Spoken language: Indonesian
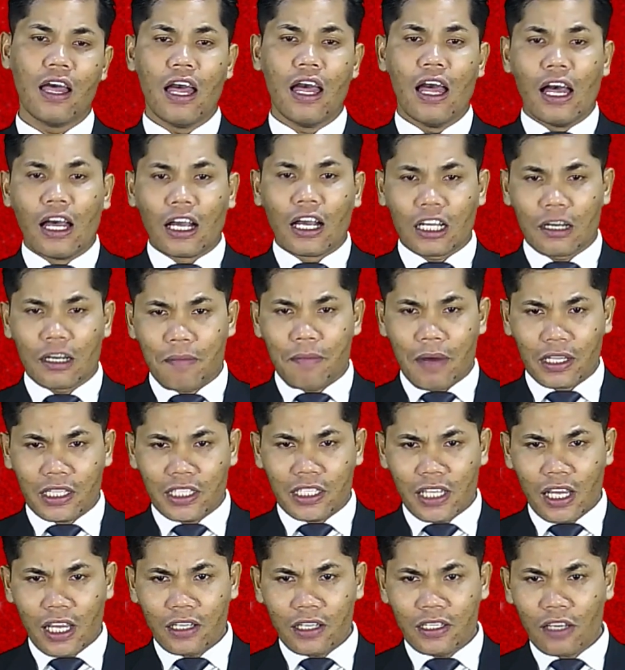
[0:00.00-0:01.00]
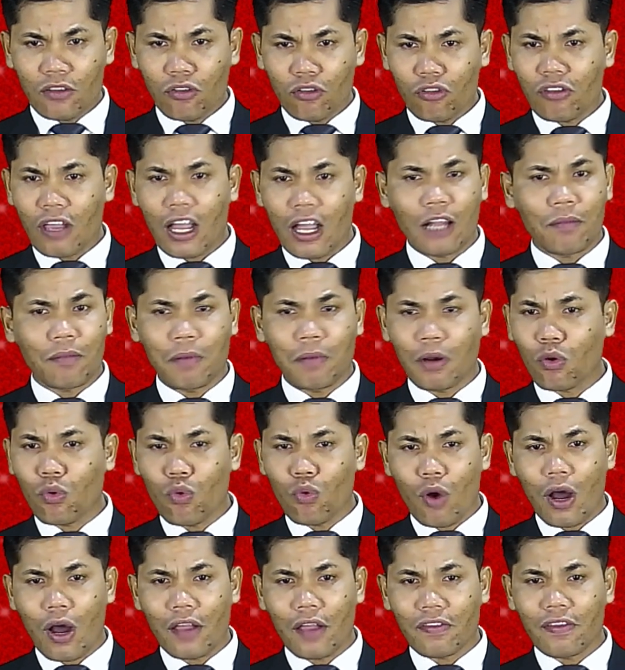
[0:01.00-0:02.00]
Kematian Yesus sangat
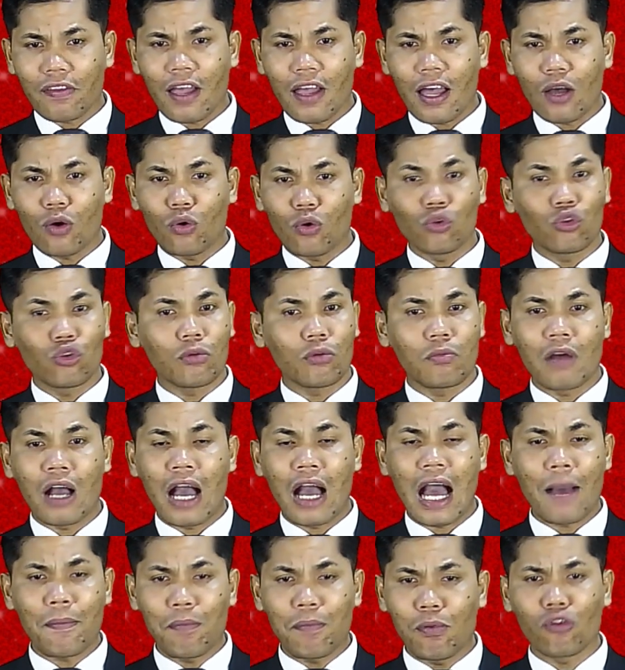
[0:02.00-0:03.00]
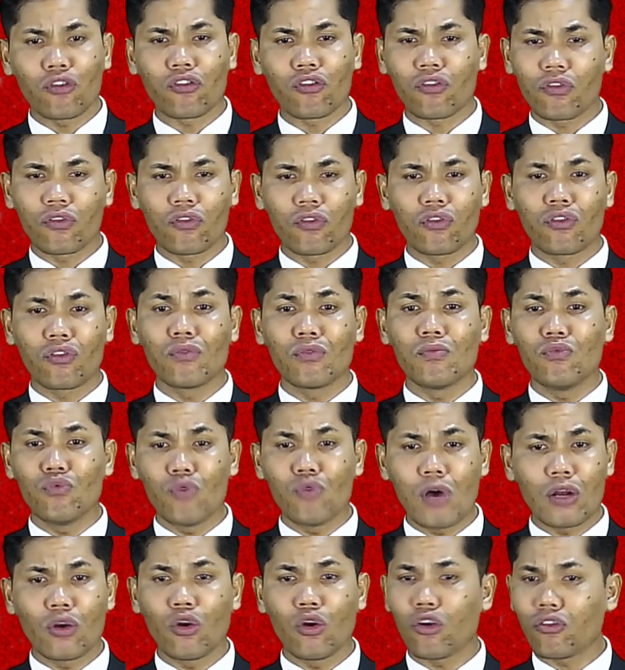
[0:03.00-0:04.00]
berkuasa untuk menghapus semua
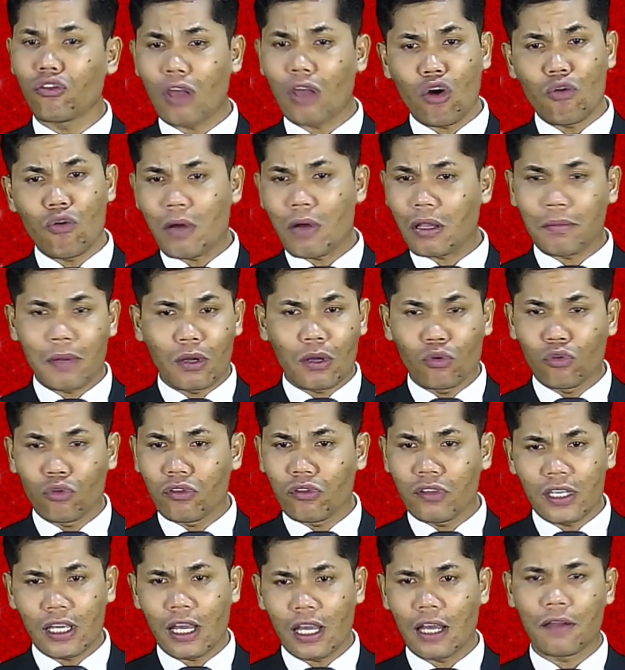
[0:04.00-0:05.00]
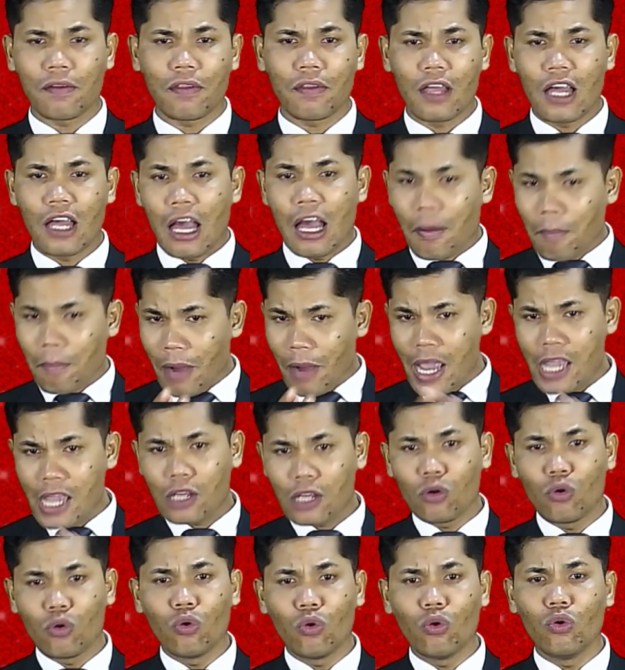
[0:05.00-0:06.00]
dosa umat manusia, baik
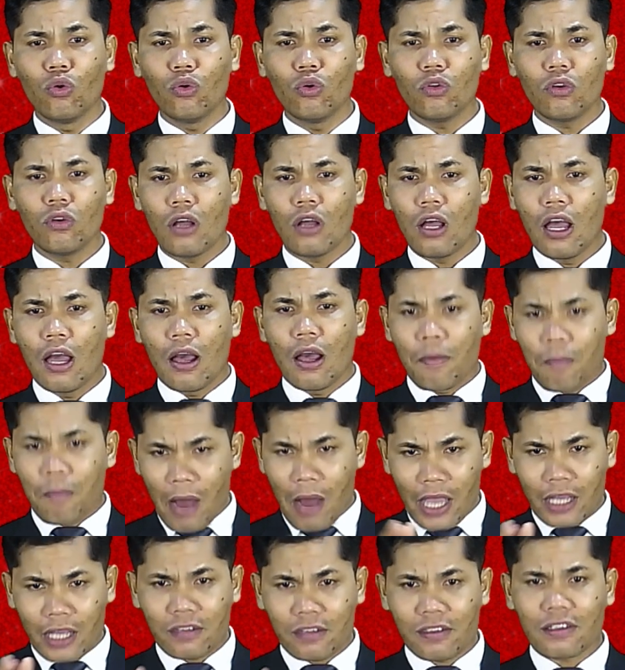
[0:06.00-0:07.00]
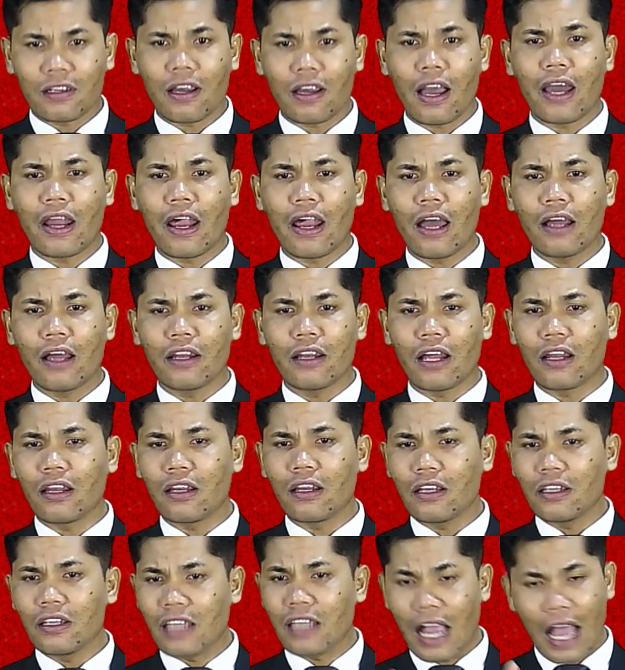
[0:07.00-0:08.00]
dulu, baik sekarang, dan
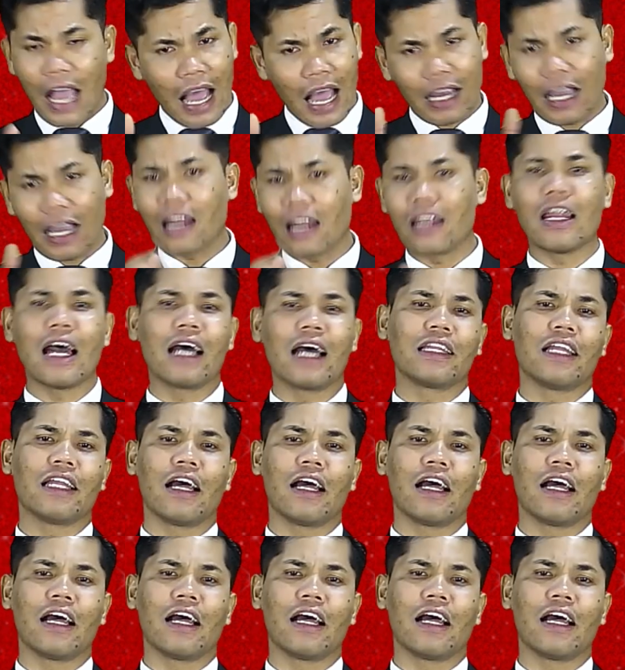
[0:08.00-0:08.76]
yang akan datang.